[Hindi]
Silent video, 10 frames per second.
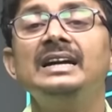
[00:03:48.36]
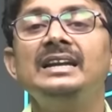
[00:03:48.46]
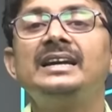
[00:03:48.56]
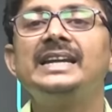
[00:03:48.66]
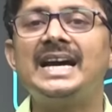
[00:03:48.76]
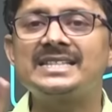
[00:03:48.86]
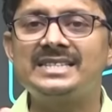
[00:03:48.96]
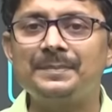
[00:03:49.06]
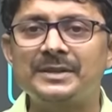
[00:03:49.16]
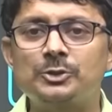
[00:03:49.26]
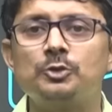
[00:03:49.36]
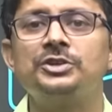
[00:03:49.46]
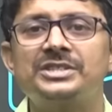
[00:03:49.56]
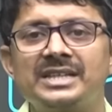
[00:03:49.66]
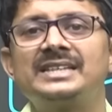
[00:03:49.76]
लेकिन ऐसे बच्चों
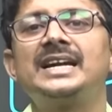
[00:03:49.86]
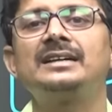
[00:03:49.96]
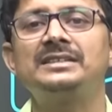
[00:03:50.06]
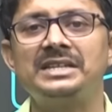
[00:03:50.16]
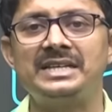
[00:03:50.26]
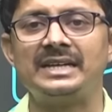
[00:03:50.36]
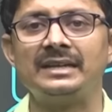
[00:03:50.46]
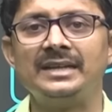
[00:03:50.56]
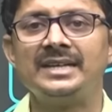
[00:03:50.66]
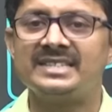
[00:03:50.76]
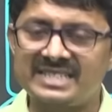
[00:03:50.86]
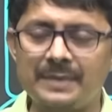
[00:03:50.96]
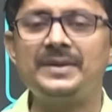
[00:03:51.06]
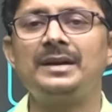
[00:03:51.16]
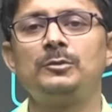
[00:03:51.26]
की संख्या कितनी है
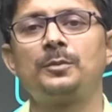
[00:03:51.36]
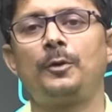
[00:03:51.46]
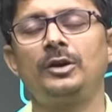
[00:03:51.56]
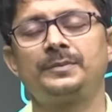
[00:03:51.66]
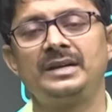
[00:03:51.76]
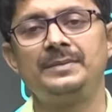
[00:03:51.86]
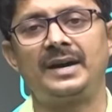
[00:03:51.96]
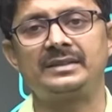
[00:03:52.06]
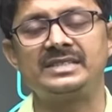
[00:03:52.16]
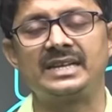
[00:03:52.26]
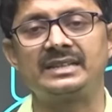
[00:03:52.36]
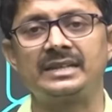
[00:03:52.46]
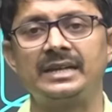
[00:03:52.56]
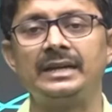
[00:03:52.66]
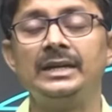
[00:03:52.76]
ये भी हम लोग बहुत भली भांति
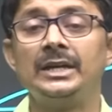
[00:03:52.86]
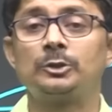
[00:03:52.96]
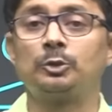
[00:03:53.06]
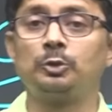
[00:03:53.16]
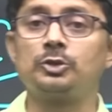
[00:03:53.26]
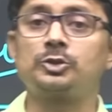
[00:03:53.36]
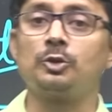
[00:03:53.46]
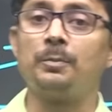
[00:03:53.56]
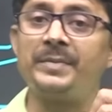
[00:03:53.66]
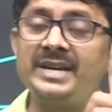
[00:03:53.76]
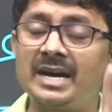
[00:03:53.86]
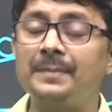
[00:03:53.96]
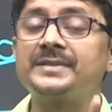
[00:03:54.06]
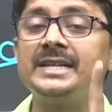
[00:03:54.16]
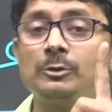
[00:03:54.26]
जानते हैं तो दोस्तों मैं
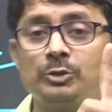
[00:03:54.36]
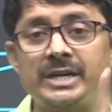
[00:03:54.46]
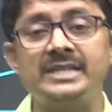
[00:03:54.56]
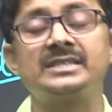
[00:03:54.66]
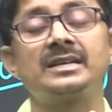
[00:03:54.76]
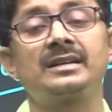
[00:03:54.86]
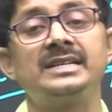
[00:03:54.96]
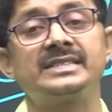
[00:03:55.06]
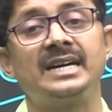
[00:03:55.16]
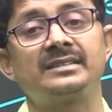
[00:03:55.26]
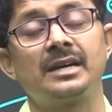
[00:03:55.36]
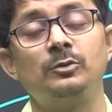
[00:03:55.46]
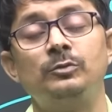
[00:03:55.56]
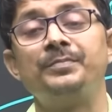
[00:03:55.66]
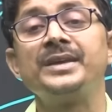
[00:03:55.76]
आपसे एक गुजारिश करना चाहता
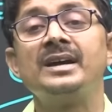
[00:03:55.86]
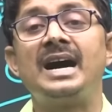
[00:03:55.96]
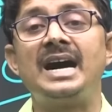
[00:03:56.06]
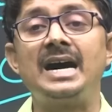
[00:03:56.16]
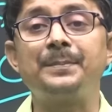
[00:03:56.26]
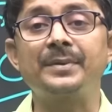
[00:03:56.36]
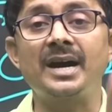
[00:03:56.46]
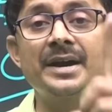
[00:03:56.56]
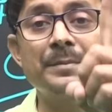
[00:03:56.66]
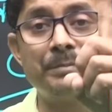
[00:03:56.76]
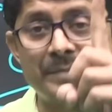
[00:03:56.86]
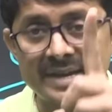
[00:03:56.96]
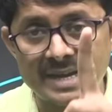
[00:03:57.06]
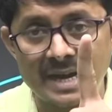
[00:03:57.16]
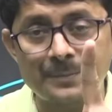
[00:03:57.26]
हूँ आपका
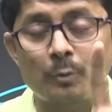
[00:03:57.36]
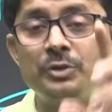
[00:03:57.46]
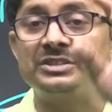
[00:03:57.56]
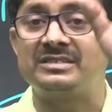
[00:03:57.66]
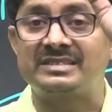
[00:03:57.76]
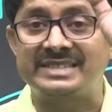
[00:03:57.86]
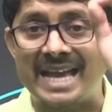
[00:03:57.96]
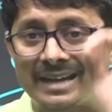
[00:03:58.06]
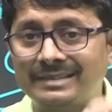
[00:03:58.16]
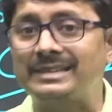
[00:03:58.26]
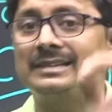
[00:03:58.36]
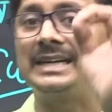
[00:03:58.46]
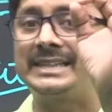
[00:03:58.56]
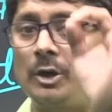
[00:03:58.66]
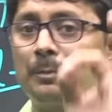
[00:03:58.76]
मैं आपको एग्जैक्ट
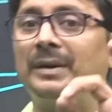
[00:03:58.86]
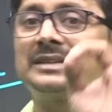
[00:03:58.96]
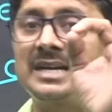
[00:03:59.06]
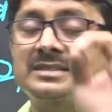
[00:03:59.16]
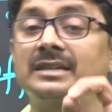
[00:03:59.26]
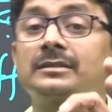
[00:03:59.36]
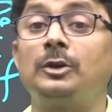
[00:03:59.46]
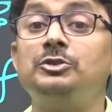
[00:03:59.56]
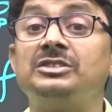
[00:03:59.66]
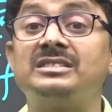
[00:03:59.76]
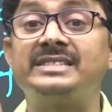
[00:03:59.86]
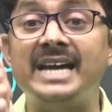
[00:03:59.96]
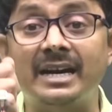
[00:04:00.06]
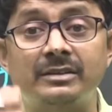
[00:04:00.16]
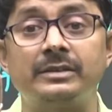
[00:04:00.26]
कट ऑफ बता सकता हूँ
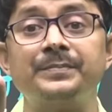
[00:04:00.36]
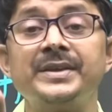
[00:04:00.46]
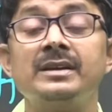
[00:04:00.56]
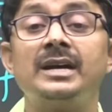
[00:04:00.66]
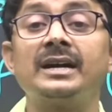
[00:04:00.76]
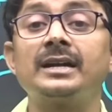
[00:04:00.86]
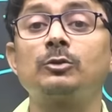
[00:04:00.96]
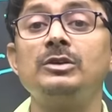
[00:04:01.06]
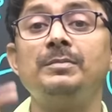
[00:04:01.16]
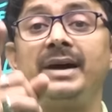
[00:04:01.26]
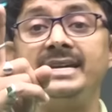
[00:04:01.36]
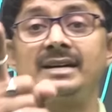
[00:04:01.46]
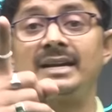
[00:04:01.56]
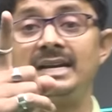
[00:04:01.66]
एग्जैक्ट अगर कोई माई का